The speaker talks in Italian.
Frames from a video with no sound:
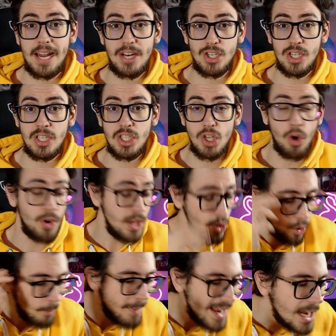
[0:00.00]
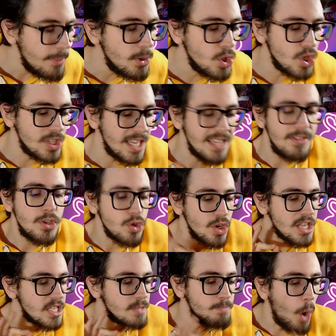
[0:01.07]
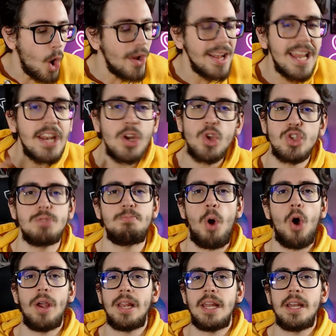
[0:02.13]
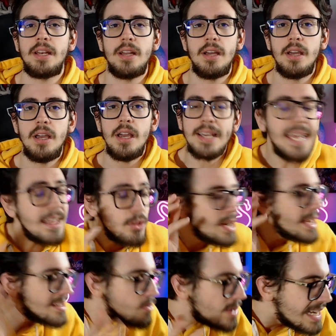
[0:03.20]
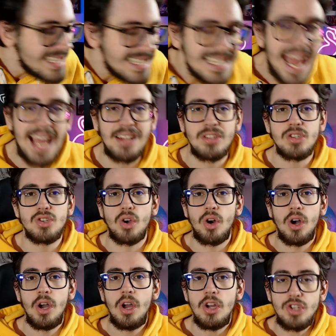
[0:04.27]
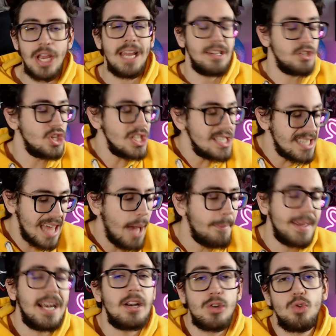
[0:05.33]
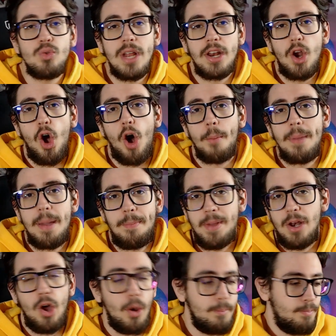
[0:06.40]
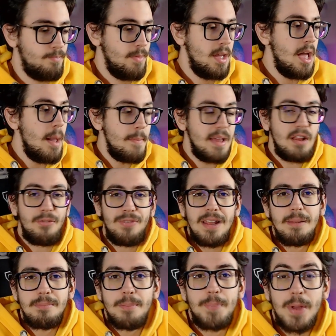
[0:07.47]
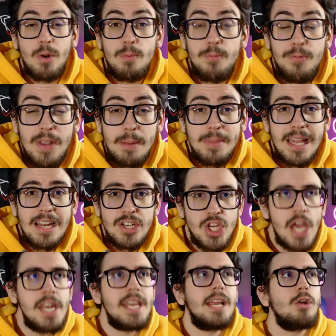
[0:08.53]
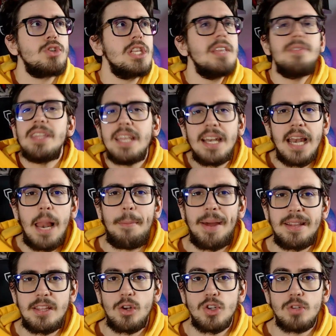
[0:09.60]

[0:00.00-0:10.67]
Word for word: recensione. Non ho mai capito sta divisione spoiler no spoiler. Che non ha, non ha senso. Cioè, ci sta per alcune robe, però per, film, per un film del genere, cosa devi dire nella parte non